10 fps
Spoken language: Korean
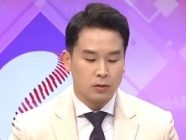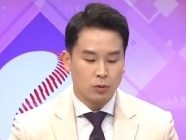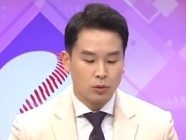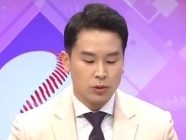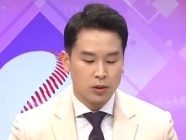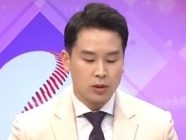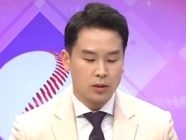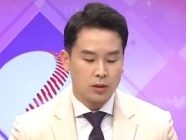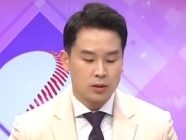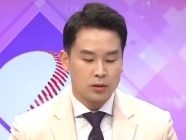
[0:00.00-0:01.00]

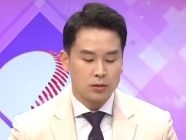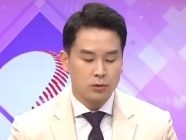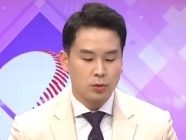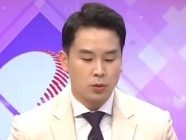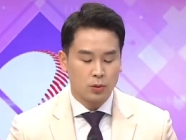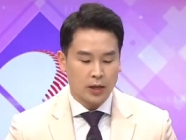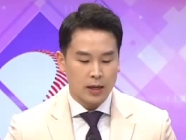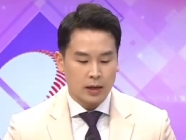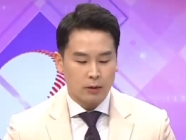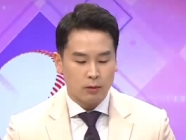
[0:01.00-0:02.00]
오늘 등교
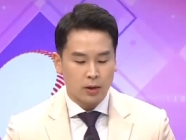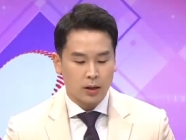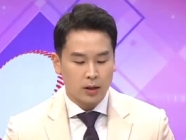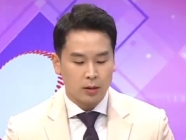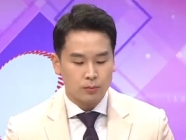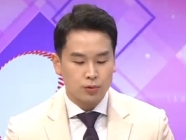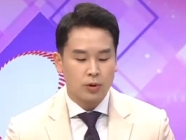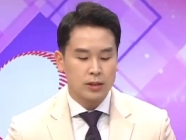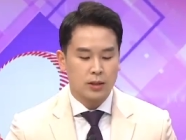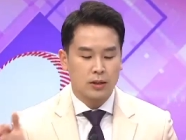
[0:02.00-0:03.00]
개학과
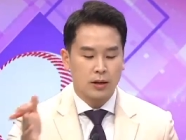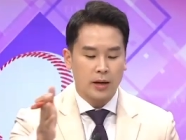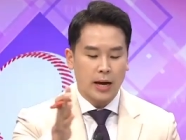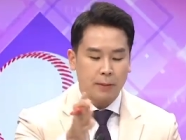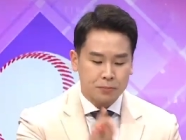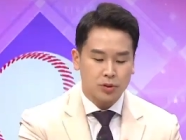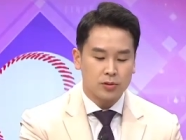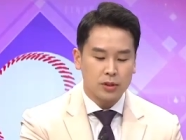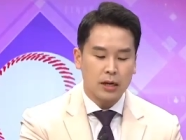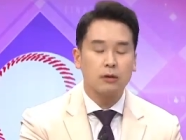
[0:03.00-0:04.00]
무관하게
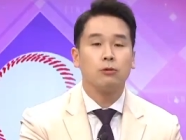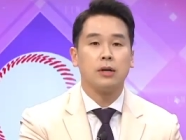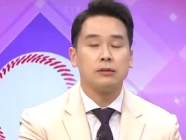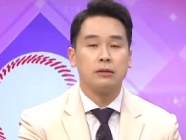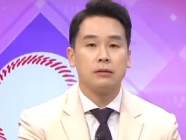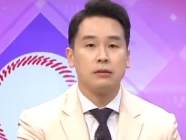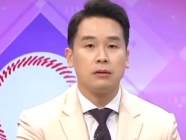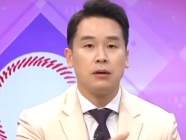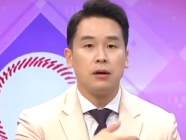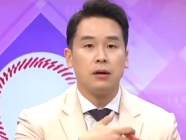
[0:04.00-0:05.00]
앞서서 이 학교
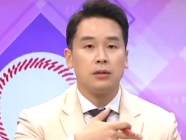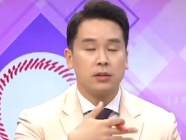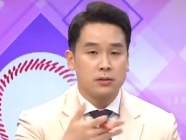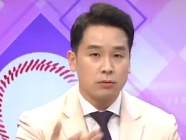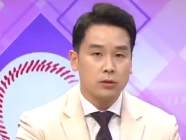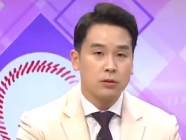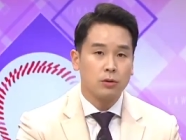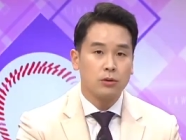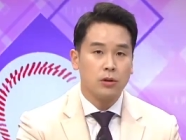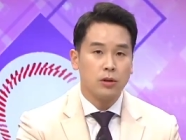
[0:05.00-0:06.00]
학생들은 실제로
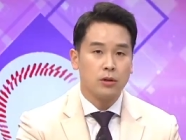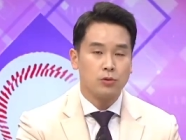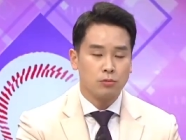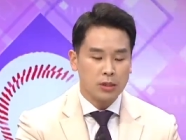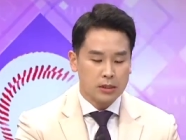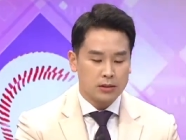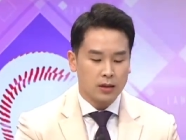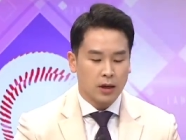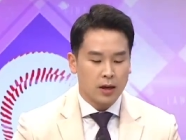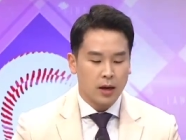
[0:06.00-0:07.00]
등교를 조금
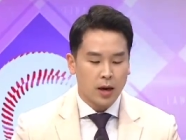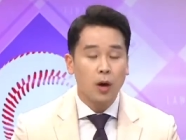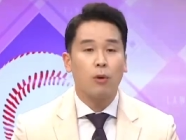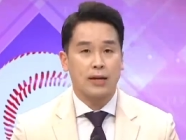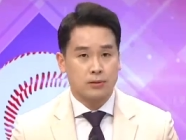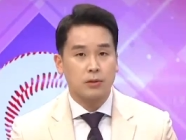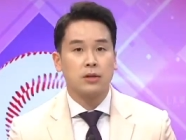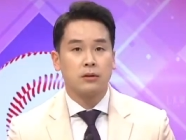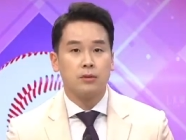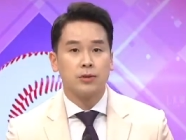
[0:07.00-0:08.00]
일찍
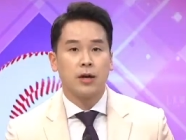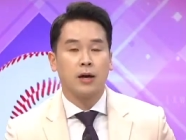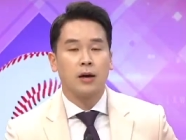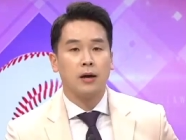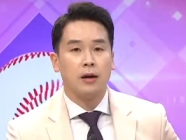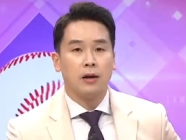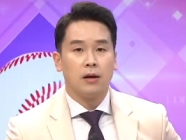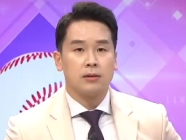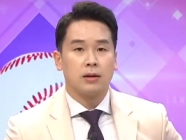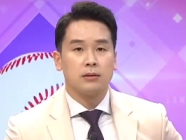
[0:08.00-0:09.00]
해왔었기 때문에
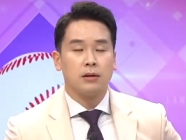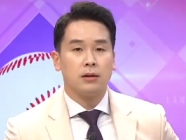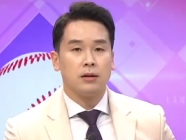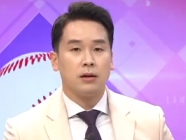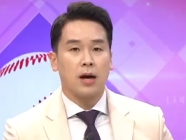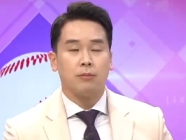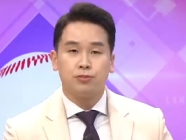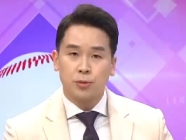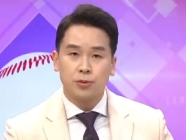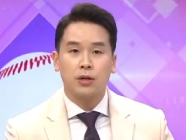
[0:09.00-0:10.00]
상당히
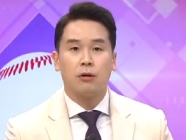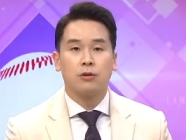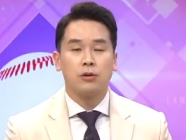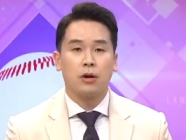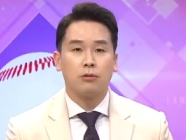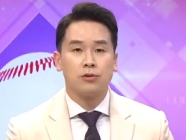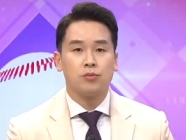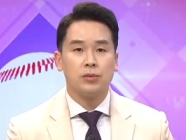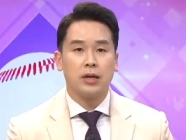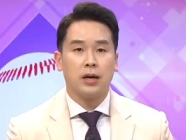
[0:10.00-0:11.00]
학부모들이 걱정을 하고
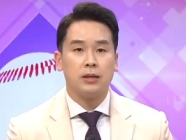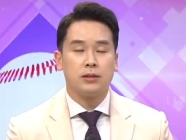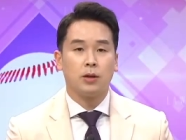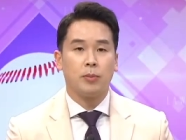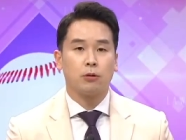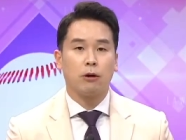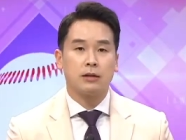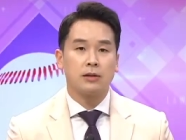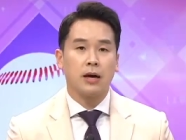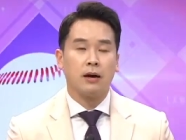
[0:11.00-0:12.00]
있습니다. 이 직업학교
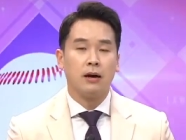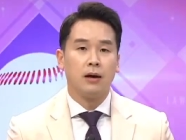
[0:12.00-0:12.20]
학생